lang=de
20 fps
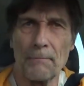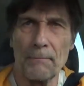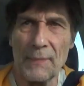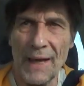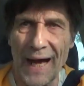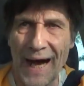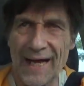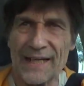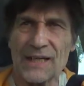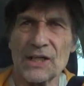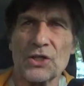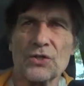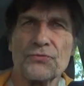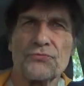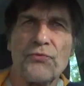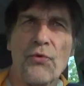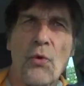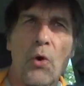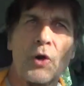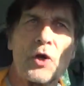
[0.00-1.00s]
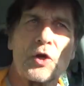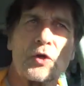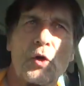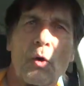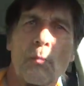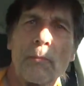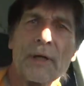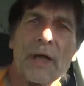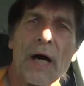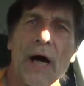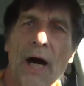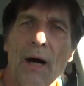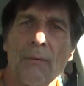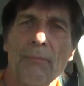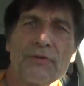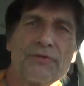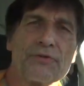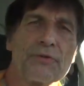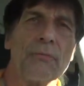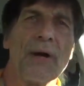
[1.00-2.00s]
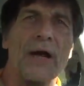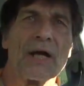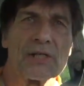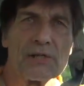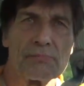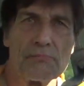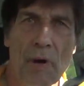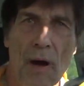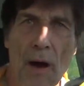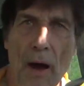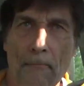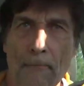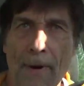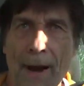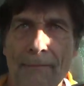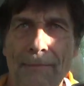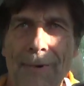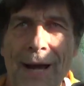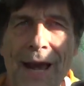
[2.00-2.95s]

mir eigentlich vorgenommen habe, zum ersten Mal in meinem